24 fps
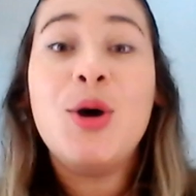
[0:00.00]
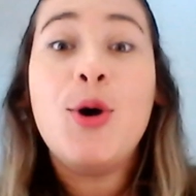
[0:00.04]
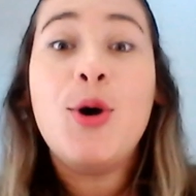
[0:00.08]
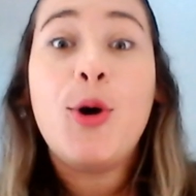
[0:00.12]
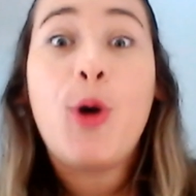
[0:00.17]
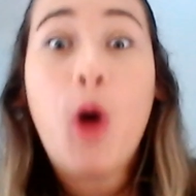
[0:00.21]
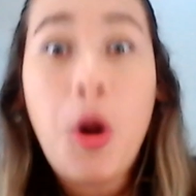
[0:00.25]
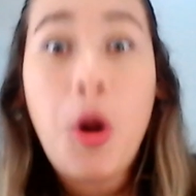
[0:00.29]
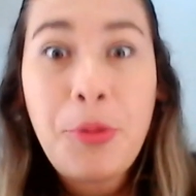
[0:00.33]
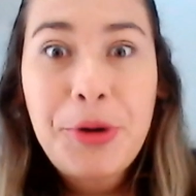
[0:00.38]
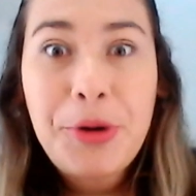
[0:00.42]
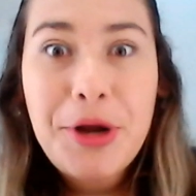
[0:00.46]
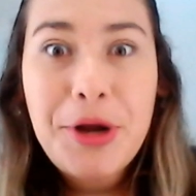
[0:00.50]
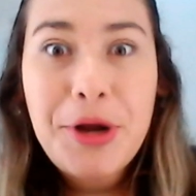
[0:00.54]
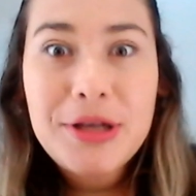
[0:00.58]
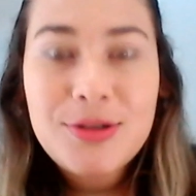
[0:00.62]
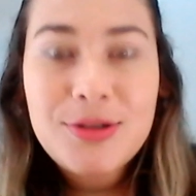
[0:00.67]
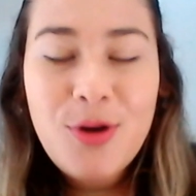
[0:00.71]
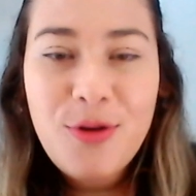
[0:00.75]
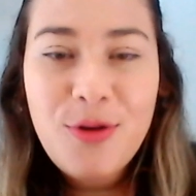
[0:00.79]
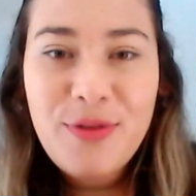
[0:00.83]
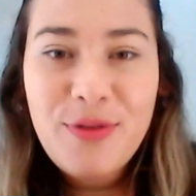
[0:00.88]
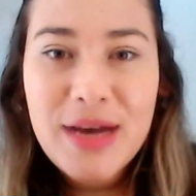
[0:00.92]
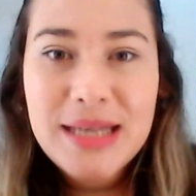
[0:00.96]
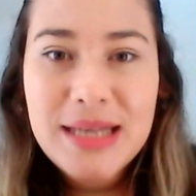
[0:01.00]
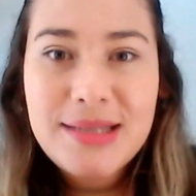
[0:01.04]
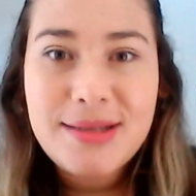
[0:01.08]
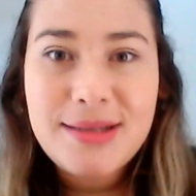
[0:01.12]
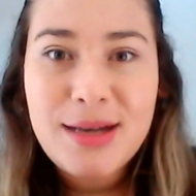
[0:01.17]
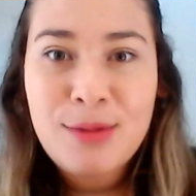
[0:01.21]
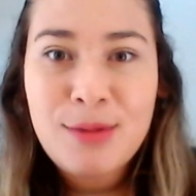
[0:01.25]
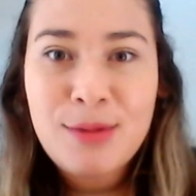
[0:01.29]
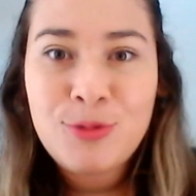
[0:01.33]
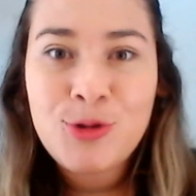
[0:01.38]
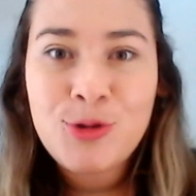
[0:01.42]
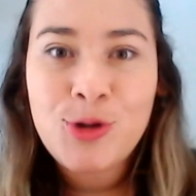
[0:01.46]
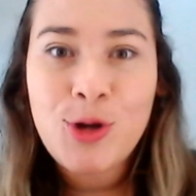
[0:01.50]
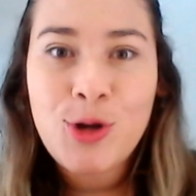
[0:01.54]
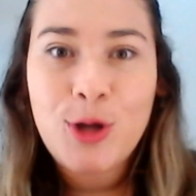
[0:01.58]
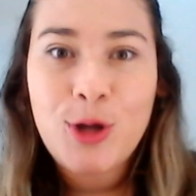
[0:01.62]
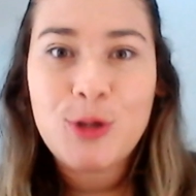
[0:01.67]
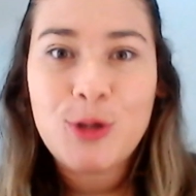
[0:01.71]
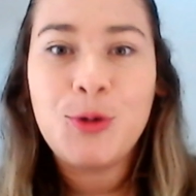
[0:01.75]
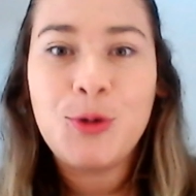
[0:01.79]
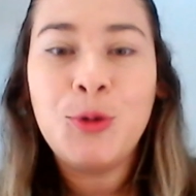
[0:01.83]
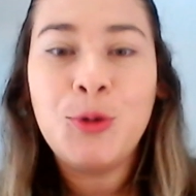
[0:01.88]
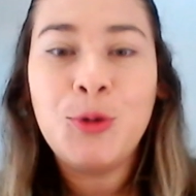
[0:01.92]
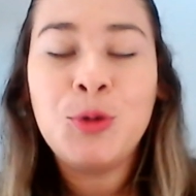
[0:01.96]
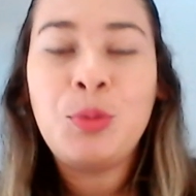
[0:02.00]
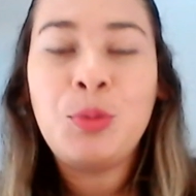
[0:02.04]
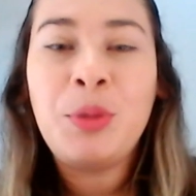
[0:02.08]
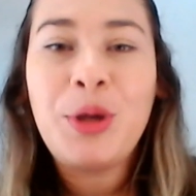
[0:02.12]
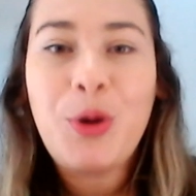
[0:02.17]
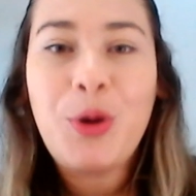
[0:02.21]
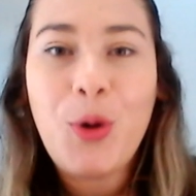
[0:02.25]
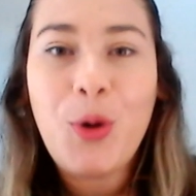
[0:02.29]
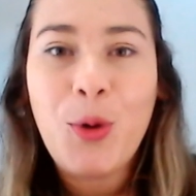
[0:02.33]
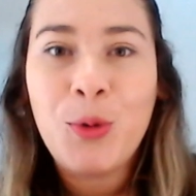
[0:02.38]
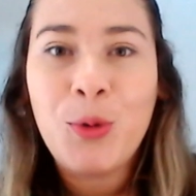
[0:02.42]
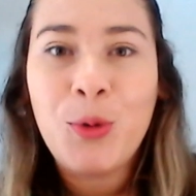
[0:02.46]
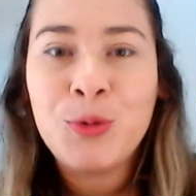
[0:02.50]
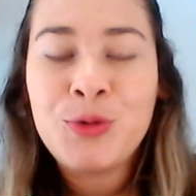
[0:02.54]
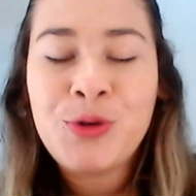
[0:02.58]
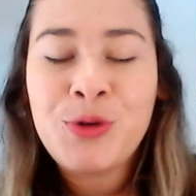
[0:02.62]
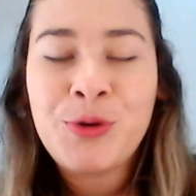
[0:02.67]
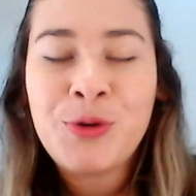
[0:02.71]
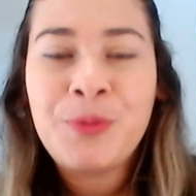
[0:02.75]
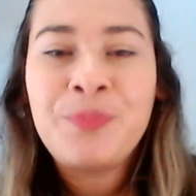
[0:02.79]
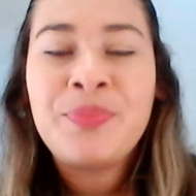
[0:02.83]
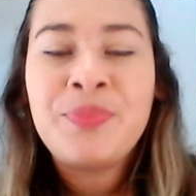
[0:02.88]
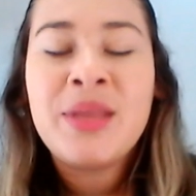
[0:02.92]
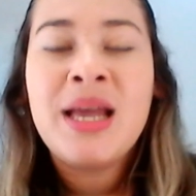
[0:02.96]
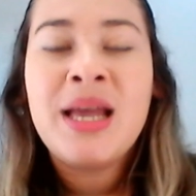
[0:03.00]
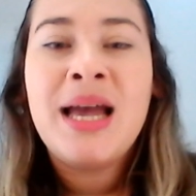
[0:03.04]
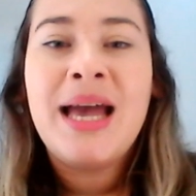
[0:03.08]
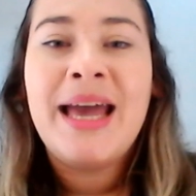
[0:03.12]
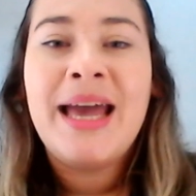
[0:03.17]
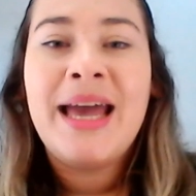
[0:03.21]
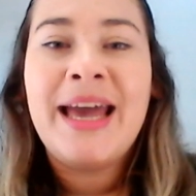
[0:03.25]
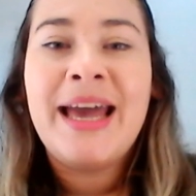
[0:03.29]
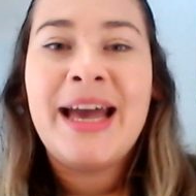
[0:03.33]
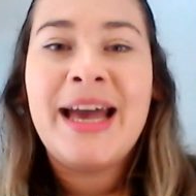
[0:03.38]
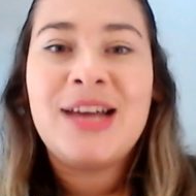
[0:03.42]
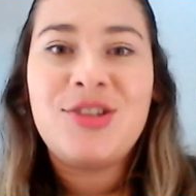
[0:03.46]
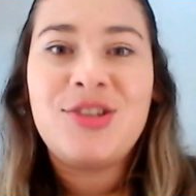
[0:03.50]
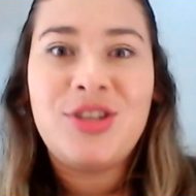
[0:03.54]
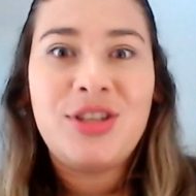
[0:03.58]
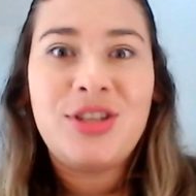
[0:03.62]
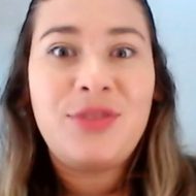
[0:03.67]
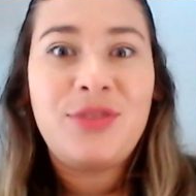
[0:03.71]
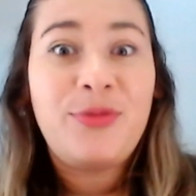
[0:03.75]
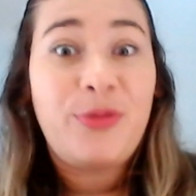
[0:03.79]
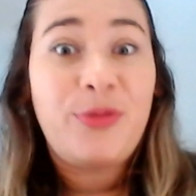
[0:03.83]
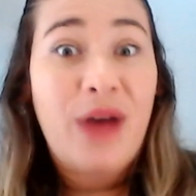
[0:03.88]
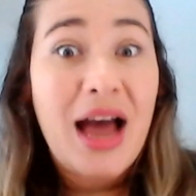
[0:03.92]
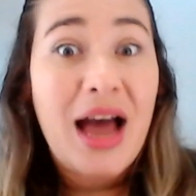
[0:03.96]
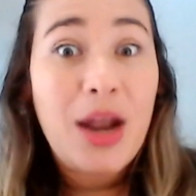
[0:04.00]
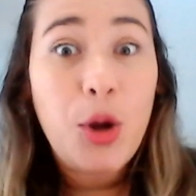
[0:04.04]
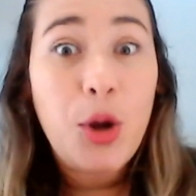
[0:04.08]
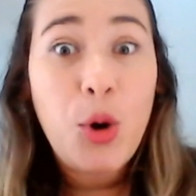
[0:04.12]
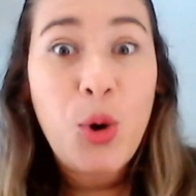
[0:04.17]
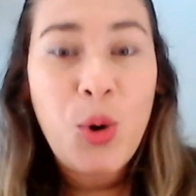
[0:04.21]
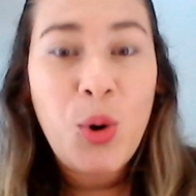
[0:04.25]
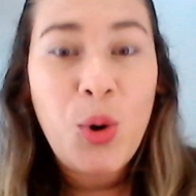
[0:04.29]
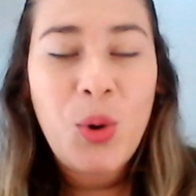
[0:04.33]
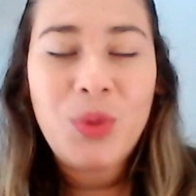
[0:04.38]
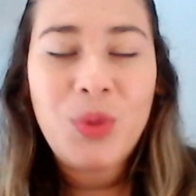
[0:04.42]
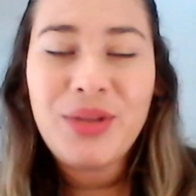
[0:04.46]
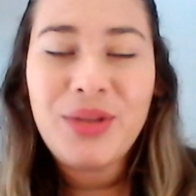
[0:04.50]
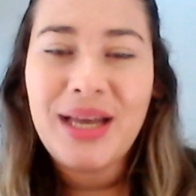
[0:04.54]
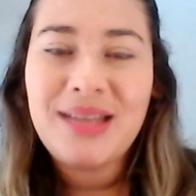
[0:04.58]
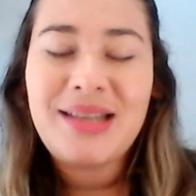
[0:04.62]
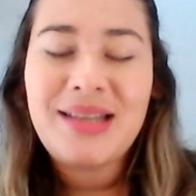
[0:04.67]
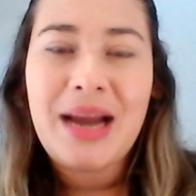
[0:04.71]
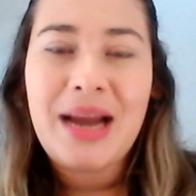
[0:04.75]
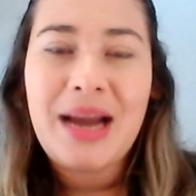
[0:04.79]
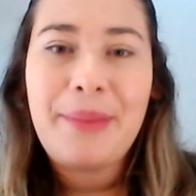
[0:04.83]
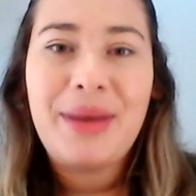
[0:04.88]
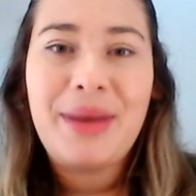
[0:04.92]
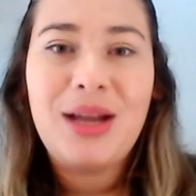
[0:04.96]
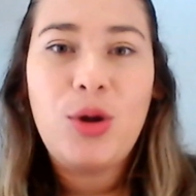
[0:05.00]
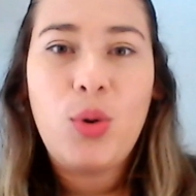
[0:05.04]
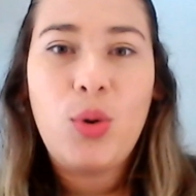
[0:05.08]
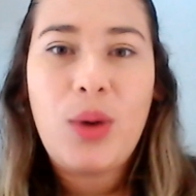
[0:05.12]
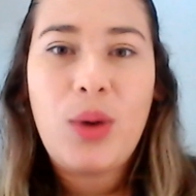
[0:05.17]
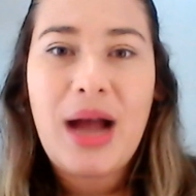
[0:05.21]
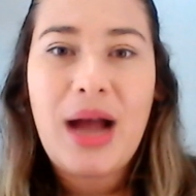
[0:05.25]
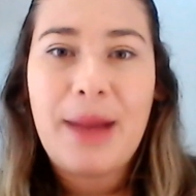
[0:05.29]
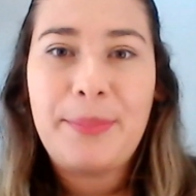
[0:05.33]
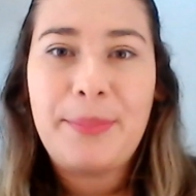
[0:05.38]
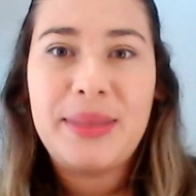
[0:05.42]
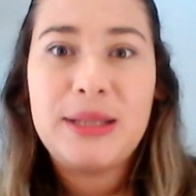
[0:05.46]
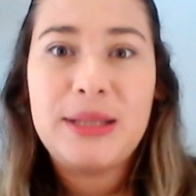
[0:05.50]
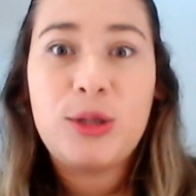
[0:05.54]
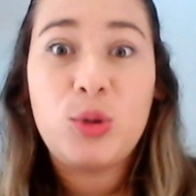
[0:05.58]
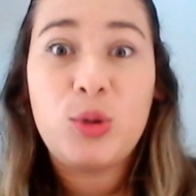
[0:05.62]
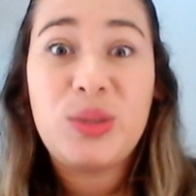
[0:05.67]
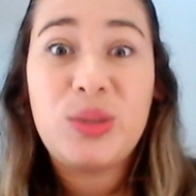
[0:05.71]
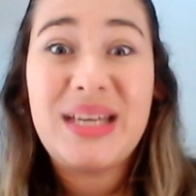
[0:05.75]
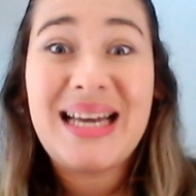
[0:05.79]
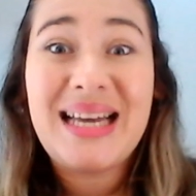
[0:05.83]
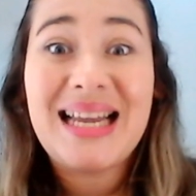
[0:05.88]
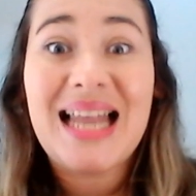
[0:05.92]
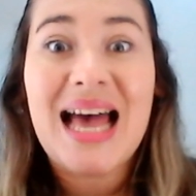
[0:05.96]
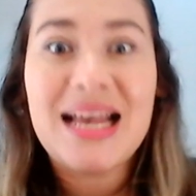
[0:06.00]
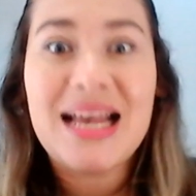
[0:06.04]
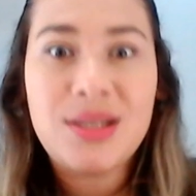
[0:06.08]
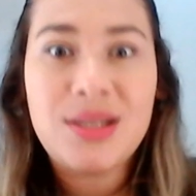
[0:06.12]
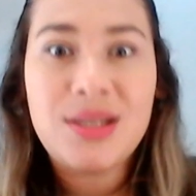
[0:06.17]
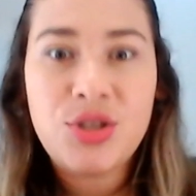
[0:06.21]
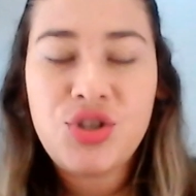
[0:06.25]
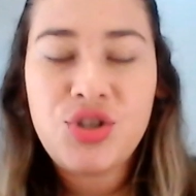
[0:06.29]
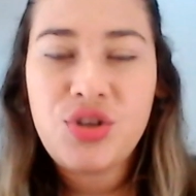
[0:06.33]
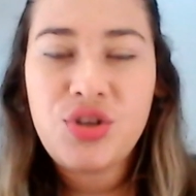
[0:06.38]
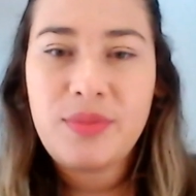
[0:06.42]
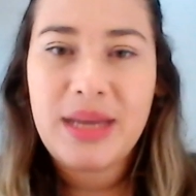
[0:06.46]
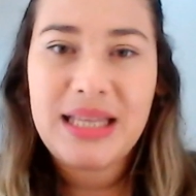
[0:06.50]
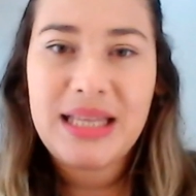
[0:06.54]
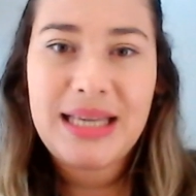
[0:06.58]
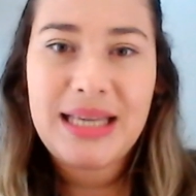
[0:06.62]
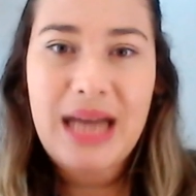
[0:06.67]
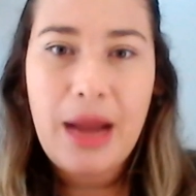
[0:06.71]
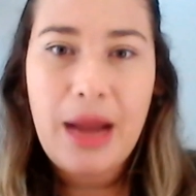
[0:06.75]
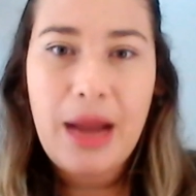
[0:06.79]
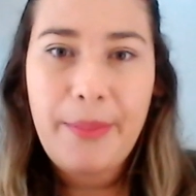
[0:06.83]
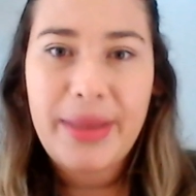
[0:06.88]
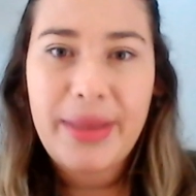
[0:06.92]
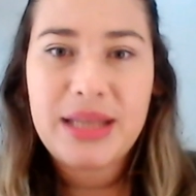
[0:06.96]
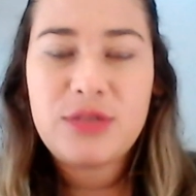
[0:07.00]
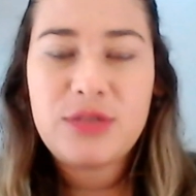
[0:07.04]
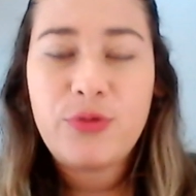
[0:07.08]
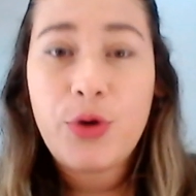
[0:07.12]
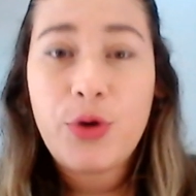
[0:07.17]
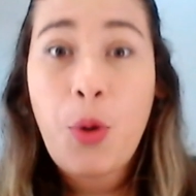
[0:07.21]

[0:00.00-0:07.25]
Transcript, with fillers: Como nós conversamos no nosso último encontro, é, a gente falou, né, trabalhou o capítulo de classes de medicamentos.